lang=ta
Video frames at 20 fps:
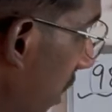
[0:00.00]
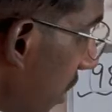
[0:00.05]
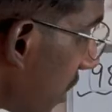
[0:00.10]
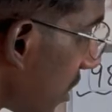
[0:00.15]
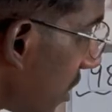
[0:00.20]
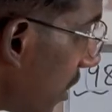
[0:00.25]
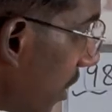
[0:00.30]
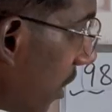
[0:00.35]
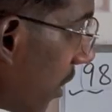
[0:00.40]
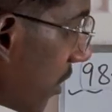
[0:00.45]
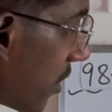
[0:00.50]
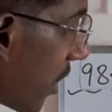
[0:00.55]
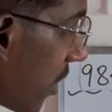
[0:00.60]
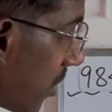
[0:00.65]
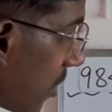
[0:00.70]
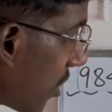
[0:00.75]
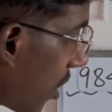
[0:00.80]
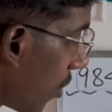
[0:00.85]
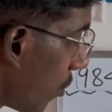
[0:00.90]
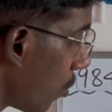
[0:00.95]
நெக்ஸ்ட்டு
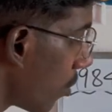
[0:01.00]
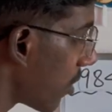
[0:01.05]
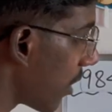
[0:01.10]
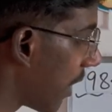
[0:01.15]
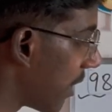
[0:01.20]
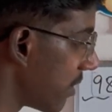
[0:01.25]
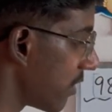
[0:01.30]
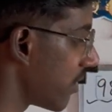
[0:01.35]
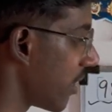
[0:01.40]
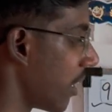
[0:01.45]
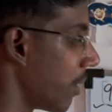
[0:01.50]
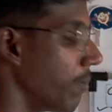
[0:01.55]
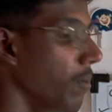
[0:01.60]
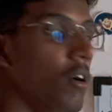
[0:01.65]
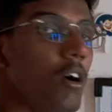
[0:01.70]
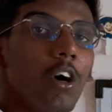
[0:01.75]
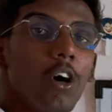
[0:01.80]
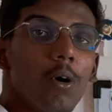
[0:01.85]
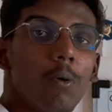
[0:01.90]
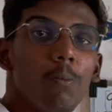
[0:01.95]
தஞ்சாவூர் அண்ட் சேலம்
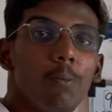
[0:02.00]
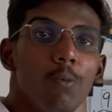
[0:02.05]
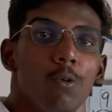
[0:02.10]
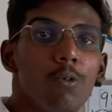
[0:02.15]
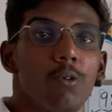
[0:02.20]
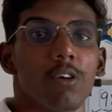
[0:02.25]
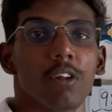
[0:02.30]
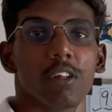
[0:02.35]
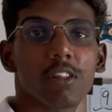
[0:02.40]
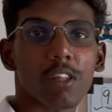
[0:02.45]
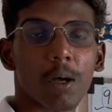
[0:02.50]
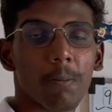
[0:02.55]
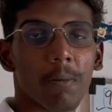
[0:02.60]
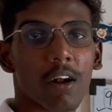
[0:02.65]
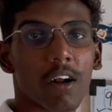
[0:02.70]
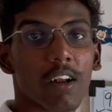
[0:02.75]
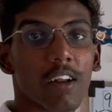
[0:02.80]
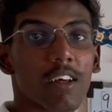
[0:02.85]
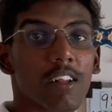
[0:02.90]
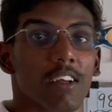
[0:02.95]
மூணு
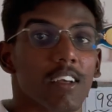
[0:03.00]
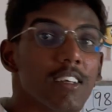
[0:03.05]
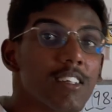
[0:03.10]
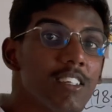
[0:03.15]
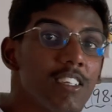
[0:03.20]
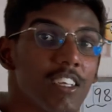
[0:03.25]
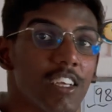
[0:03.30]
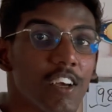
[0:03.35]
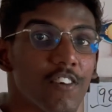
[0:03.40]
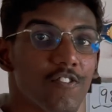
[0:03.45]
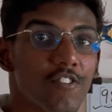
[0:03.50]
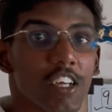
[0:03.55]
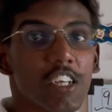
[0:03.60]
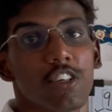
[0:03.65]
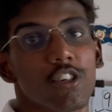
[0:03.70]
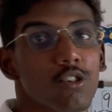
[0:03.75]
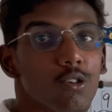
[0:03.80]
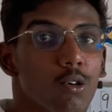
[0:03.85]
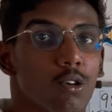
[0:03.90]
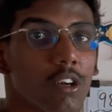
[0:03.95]
தமிழ்நாட்டில் இருக்குது
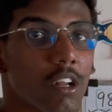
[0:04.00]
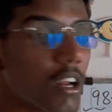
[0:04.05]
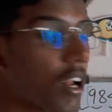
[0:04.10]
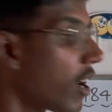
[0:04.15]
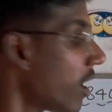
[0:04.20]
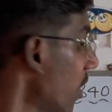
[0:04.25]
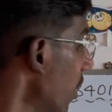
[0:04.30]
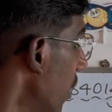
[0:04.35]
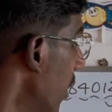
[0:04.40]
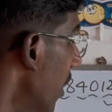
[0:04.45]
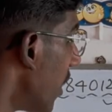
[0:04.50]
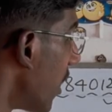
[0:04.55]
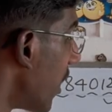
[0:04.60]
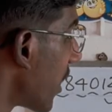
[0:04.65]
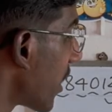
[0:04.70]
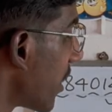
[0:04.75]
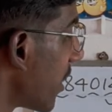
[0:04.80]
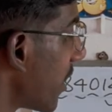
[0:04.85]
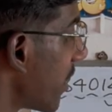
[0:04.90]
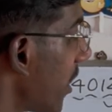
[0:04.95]
ஜிஎஃப்டிஸ் டோட்டலாக
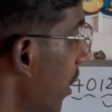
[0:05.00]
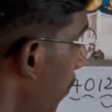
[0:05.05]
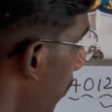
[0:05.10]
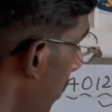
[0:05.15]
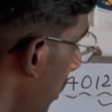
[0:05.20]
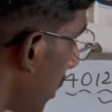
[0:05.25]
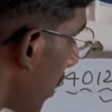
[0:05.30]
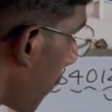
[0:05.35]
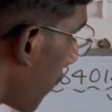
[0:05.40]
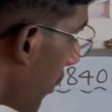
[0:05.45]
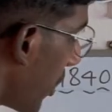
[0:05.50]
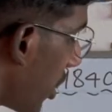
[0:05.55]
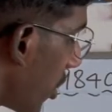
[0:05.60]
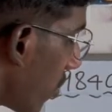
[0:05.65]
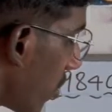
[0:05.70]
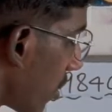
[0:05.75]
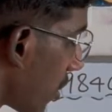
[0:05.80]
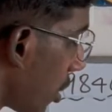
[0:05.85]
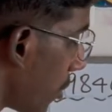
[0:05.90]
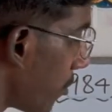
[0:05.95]
லைக் இதில் பார்த்தீங்கன்னா
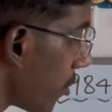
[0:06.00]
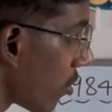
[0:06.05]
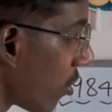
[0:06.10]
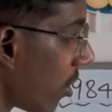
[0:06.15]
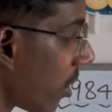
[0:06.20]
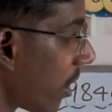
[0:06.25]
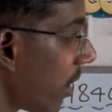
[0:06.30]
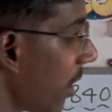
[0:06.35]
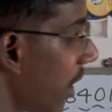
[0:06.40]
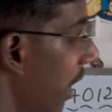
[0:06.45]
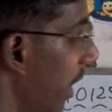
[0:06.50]
பிடிஎன் திரும்பி சொல்கிறேன்